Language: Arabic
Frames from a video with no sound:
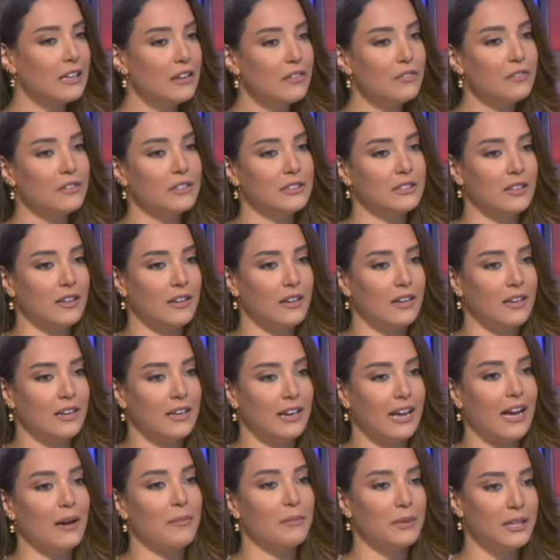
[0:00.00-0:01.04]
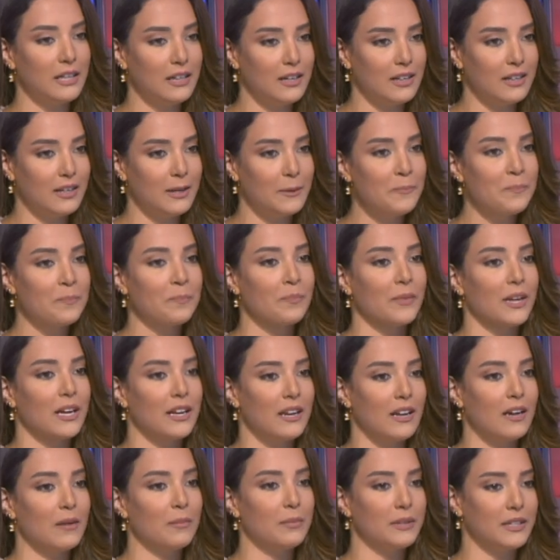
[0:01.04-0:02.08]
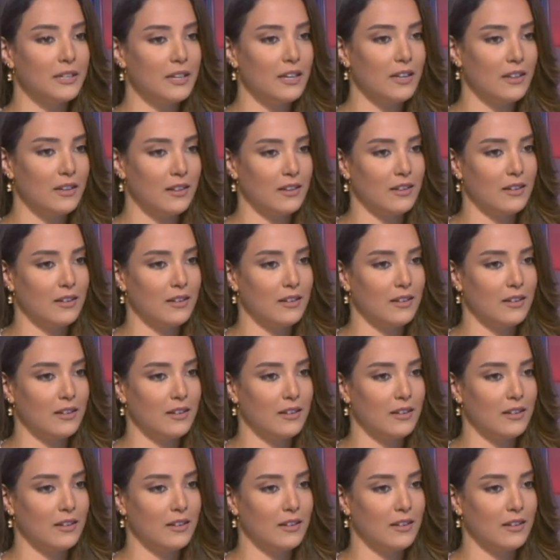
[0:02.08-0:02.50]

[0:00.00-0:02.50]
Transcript: كلفة العمالة لبناء